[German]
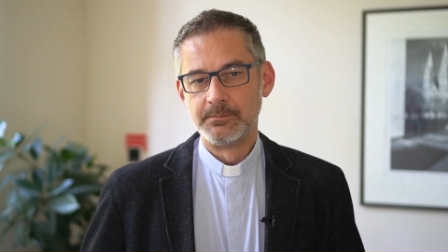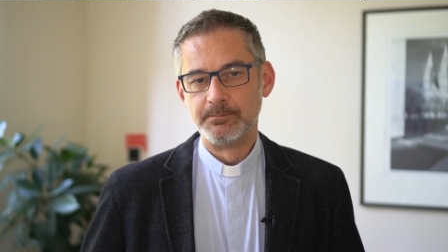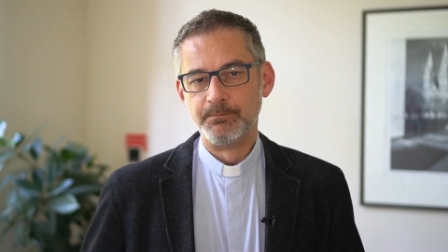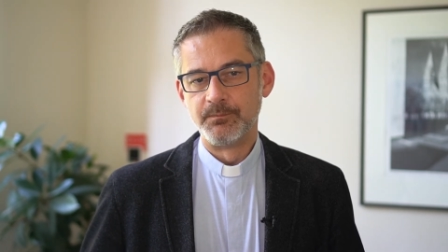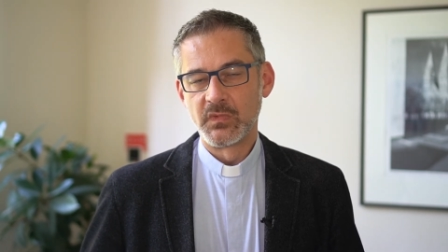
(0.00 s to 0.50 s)

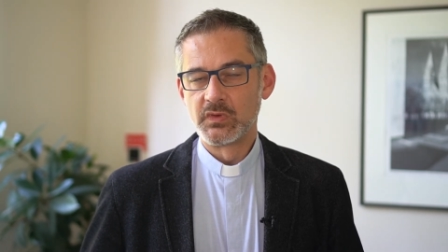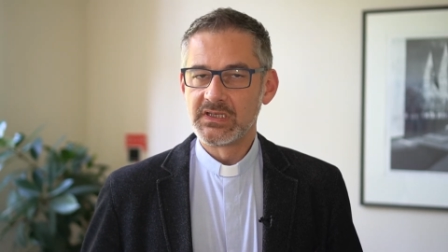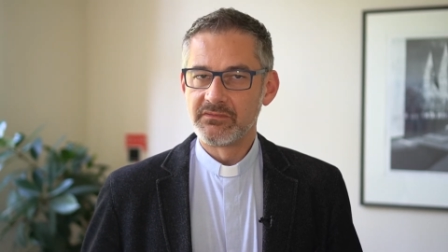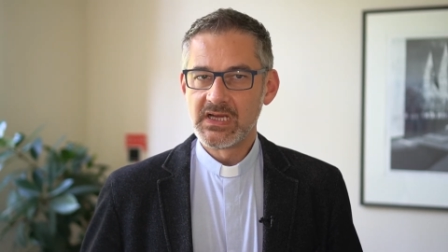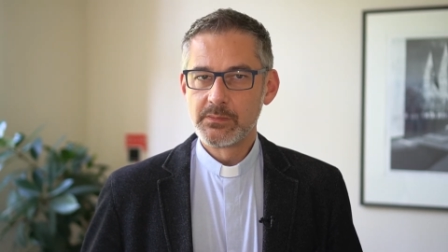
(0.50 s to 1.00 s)
Mm, und
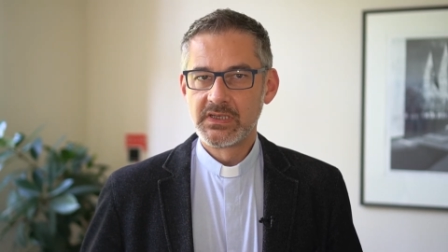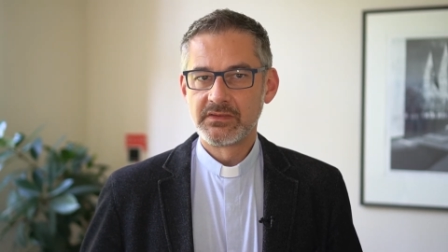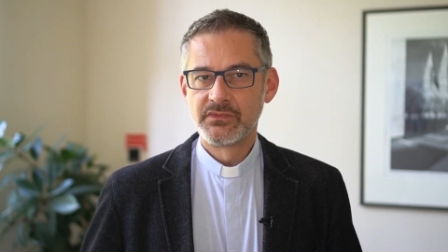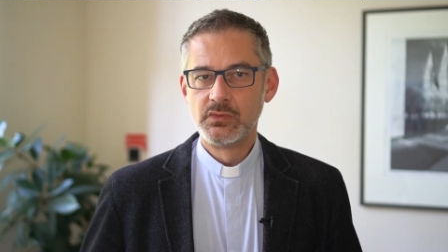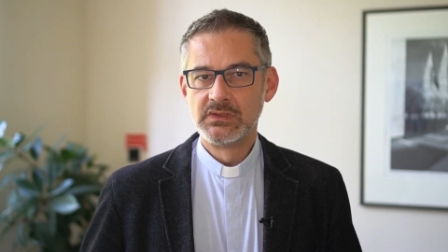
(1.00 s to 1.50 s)
ich werbe
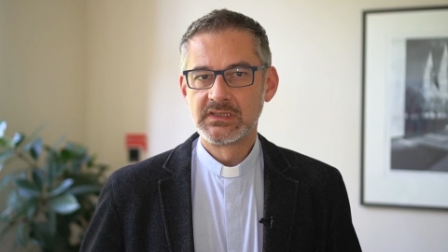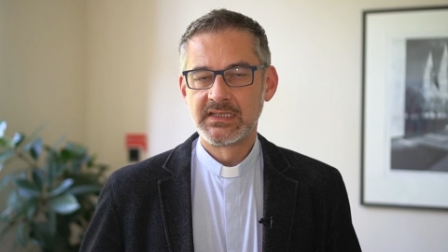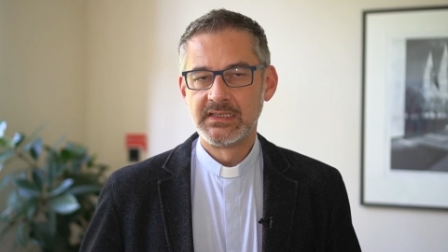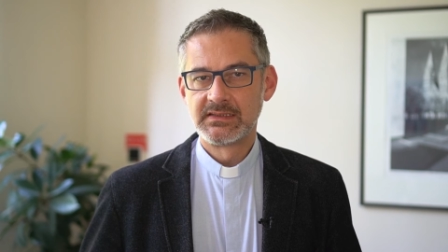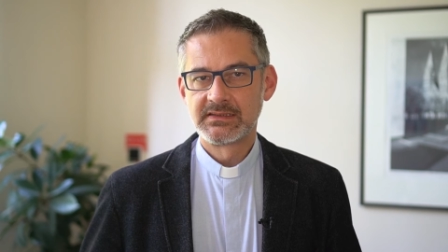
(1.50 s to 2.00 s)
dafür,
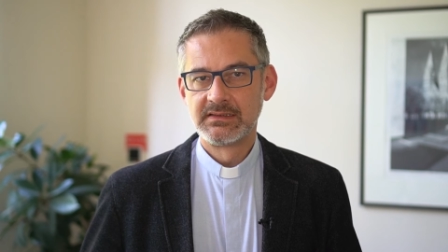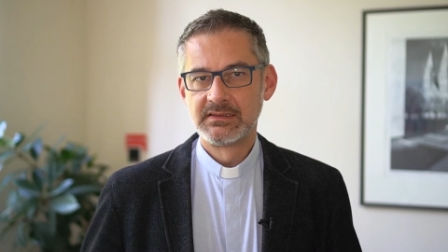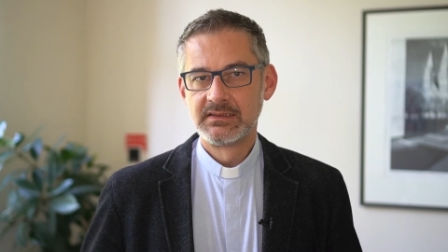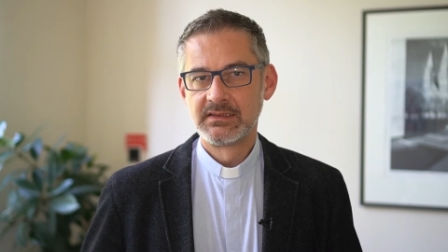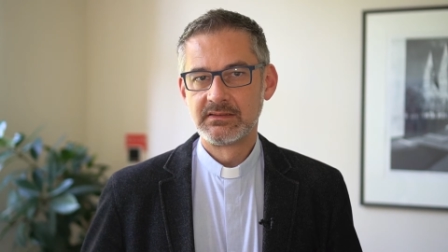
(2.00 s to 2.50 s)

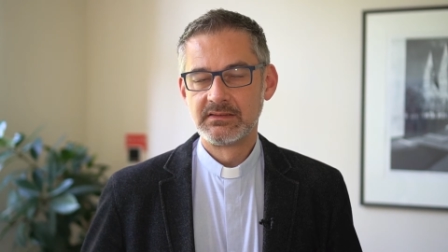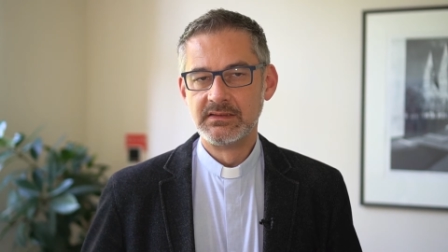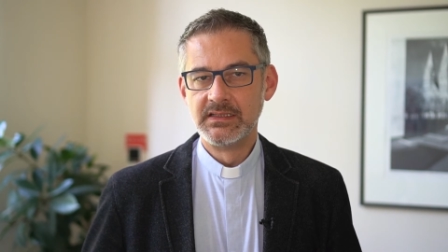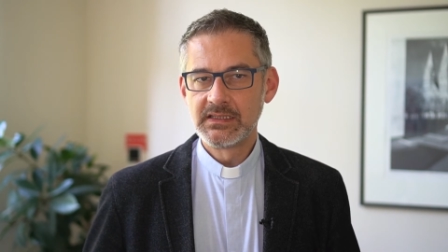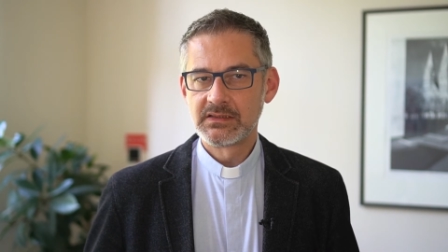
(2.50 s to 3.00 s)
Kirche
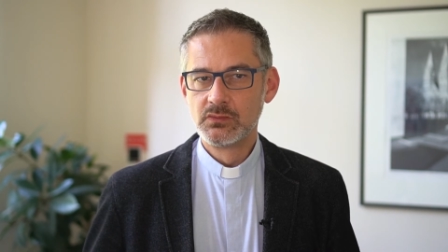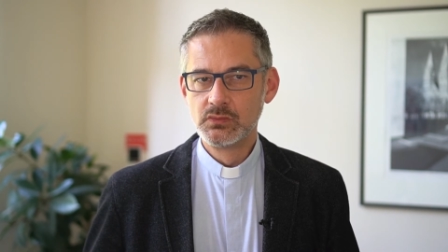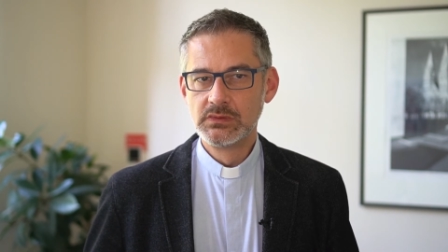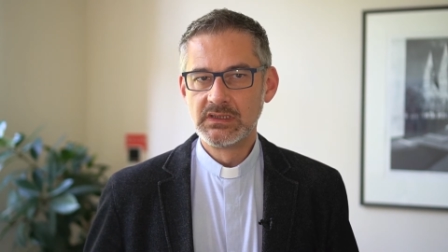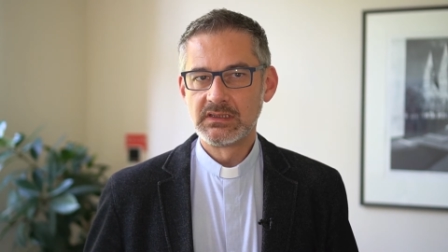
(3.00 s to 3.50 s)
nicht
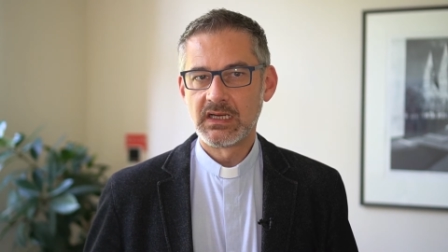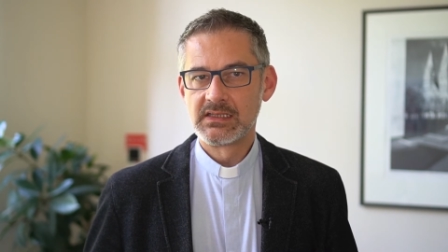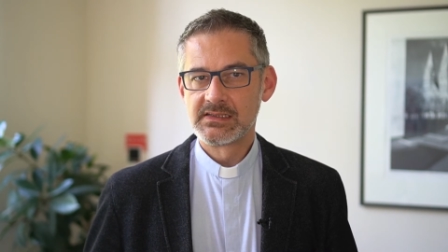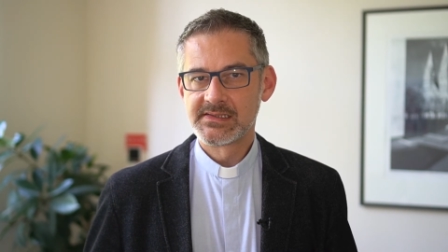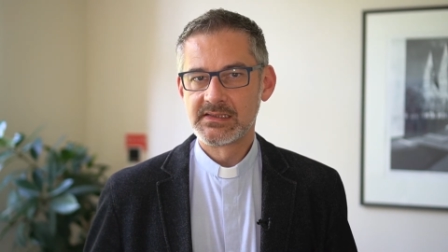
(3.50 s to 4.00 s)
nur
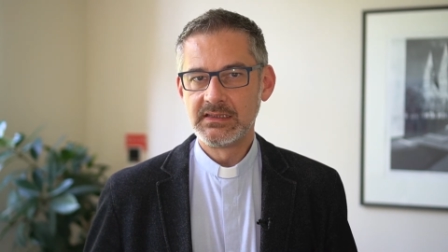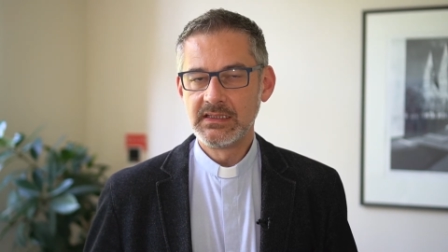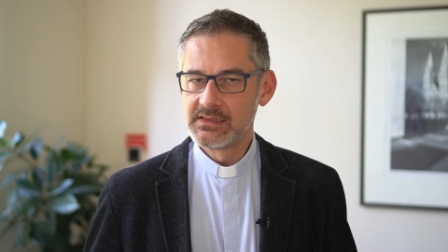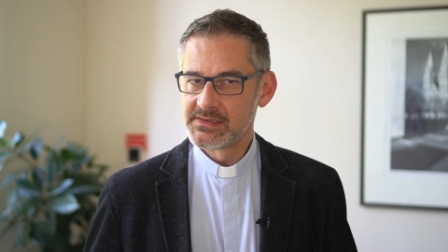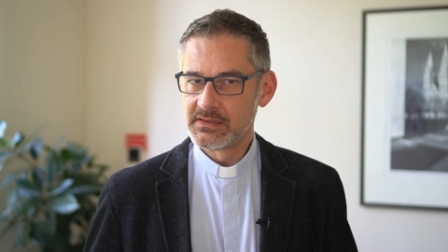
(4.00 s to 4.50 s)
als die
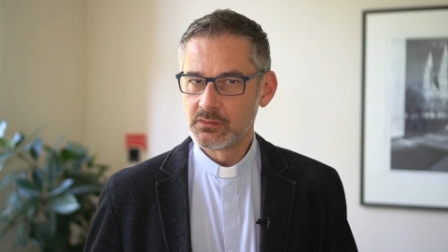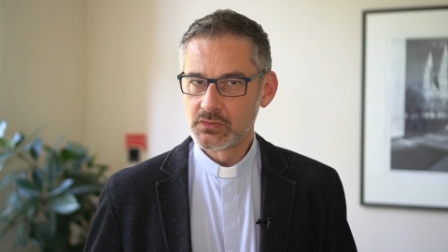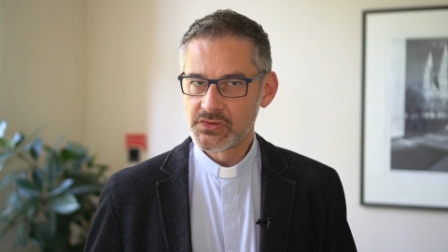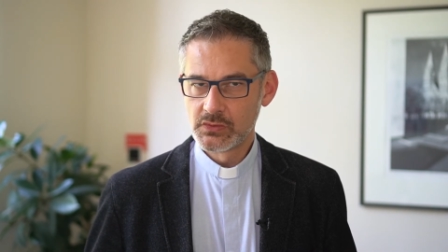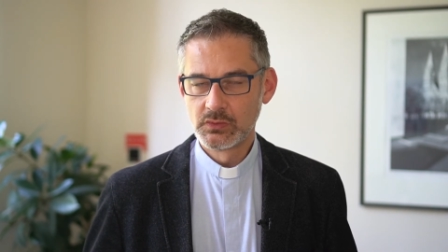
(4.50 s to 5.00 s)

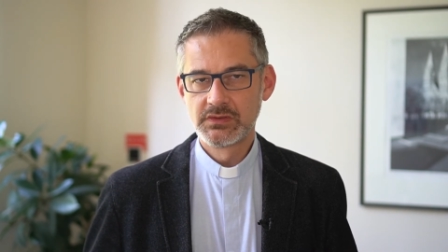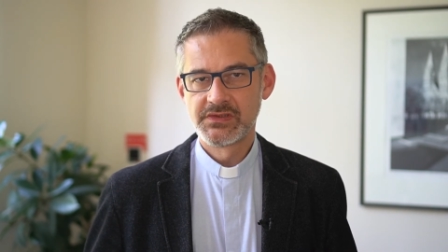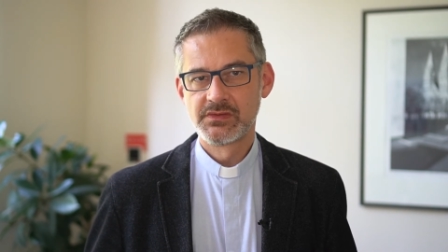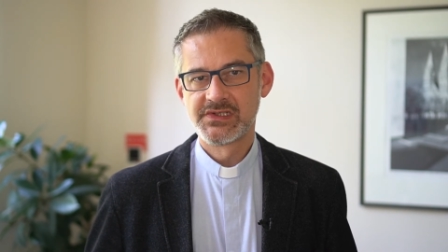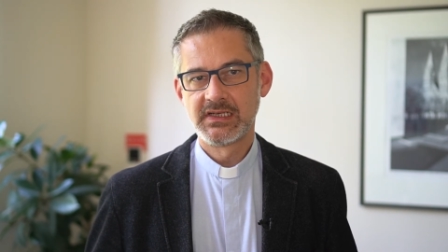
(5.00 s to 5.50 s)
Institution
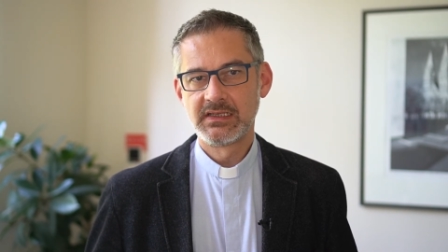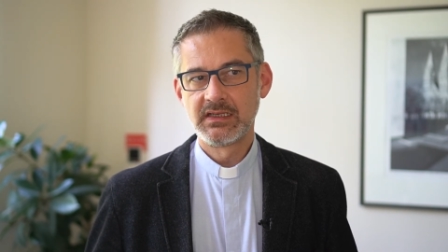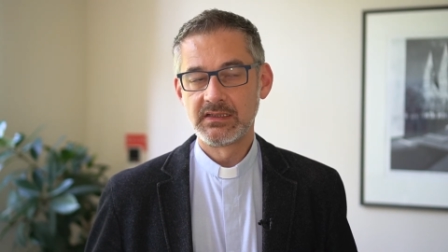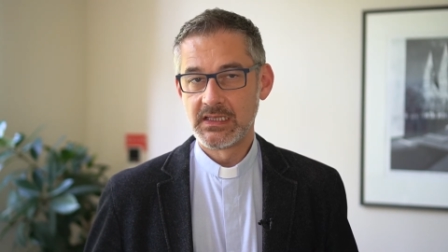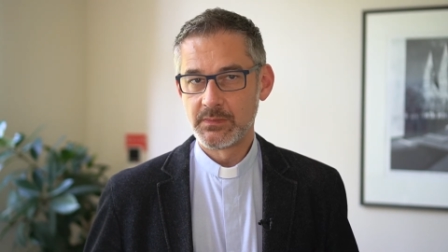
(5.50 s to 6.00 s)
zu
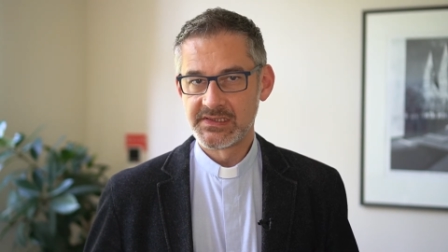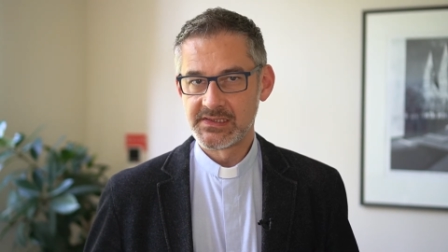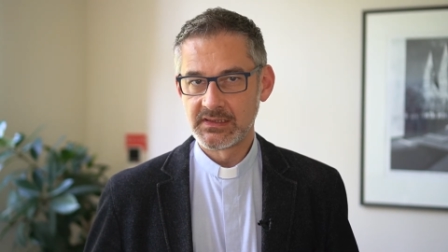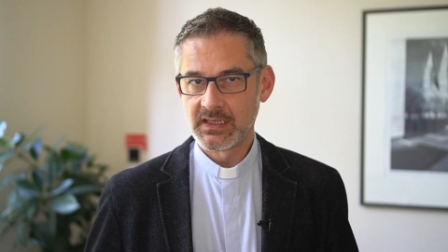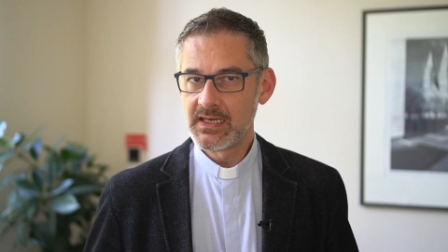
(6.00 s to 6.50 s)
sehen, an der man
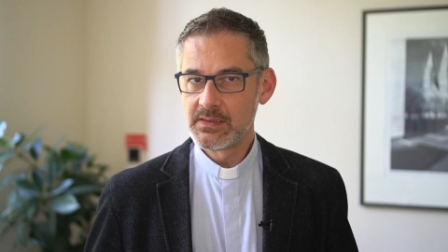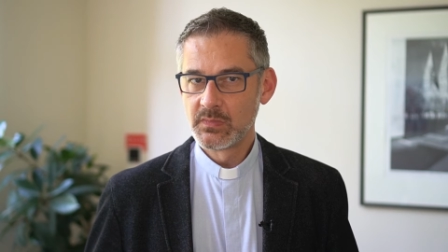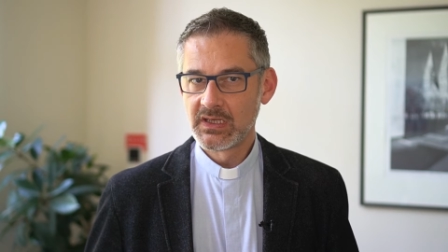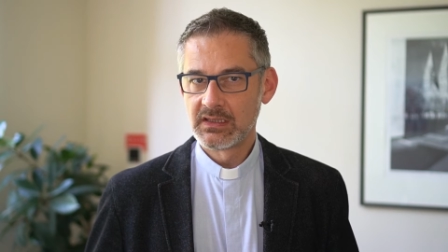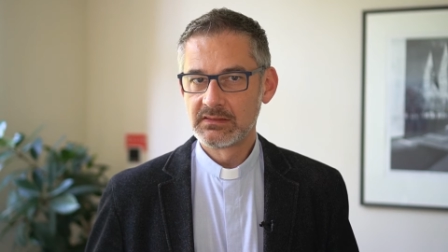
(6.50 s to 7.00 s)
sich
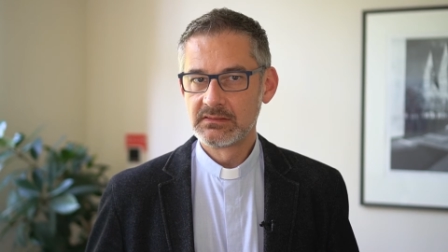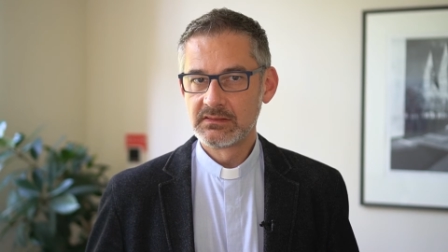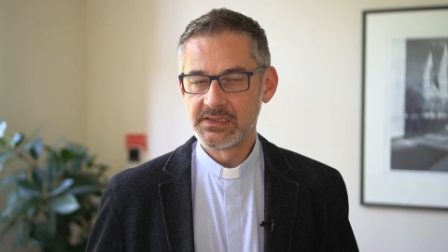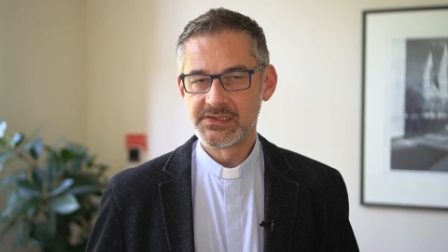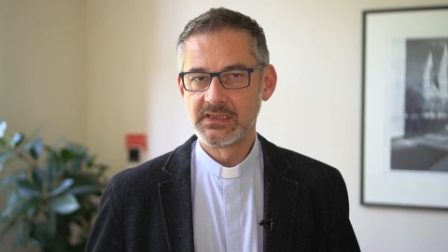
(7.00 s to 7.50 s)
reiben kann,
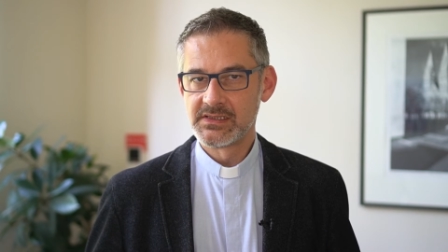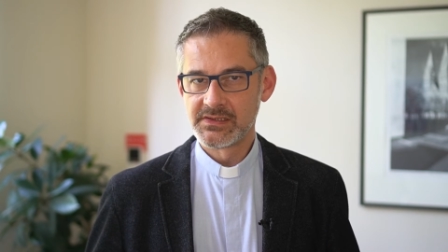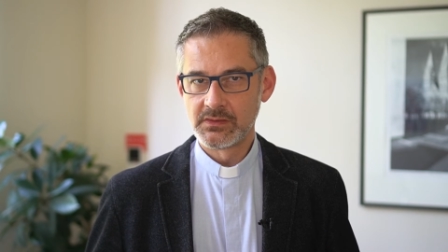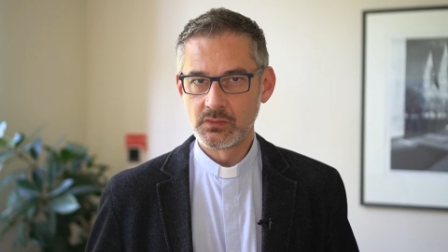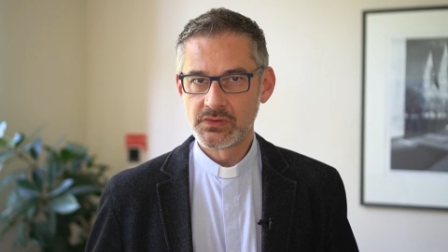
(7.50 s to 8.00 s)
diese
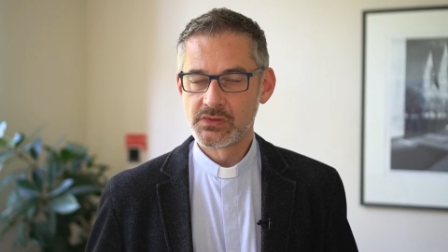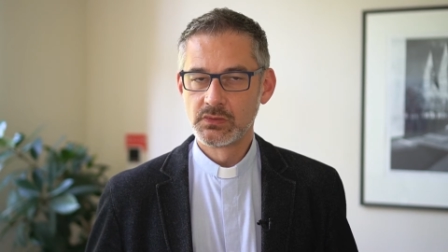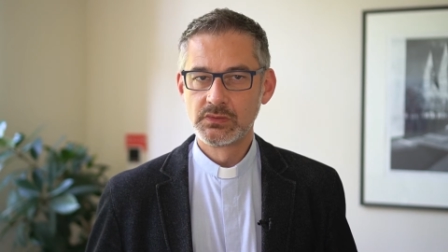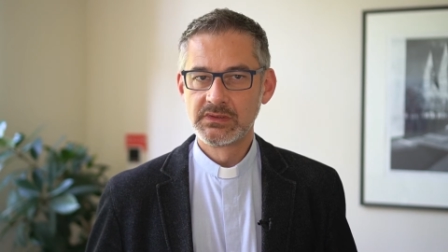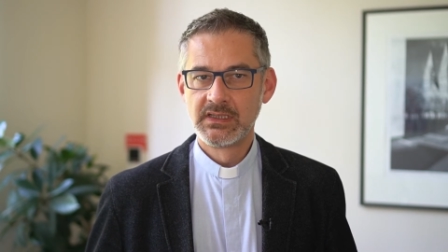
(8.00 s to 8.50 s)

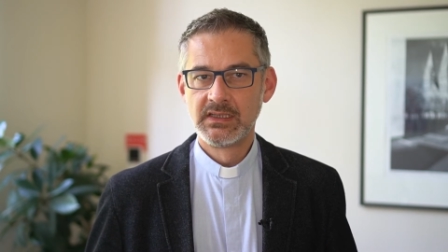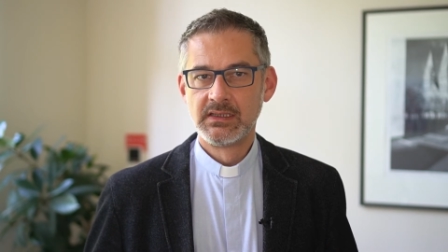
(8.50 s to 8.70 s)
Institution,